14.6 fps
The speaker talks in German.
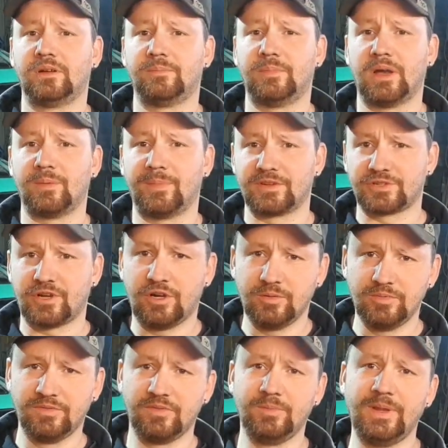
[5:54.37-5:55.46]
mache meine
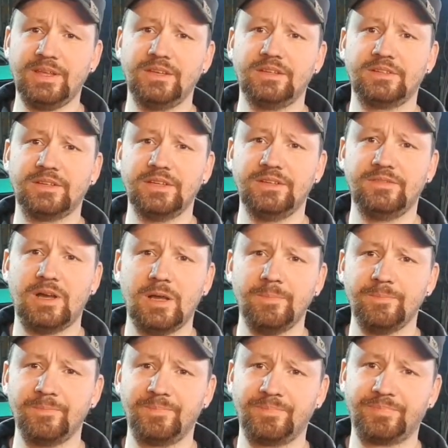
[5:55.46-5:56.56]
Schraube vom Lenkgetriebe
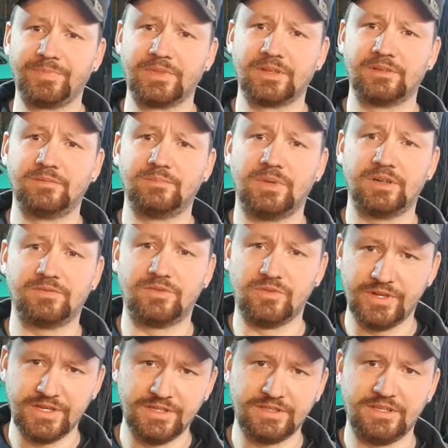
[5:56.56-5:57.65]
ab, mache
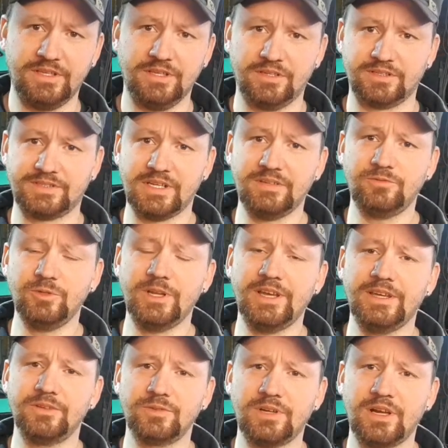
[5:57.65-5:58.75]
vorher die
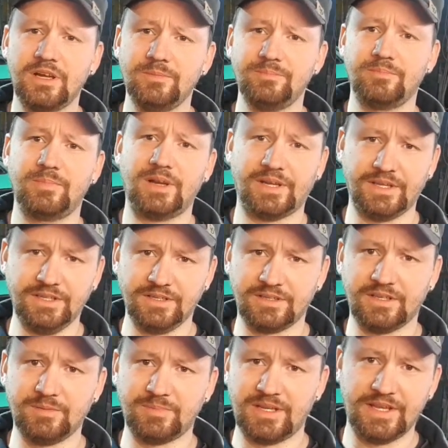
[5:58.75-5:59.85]
Servoleitungen ab, mache innen
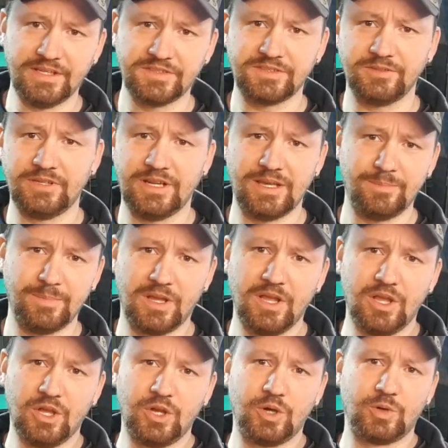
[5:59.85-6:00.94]
drin mein Lenksäul ab
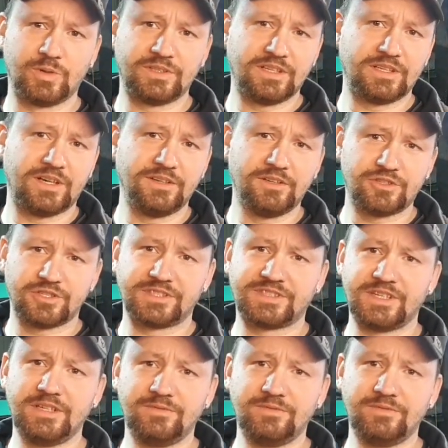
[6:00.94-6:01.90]
und dann kann ich das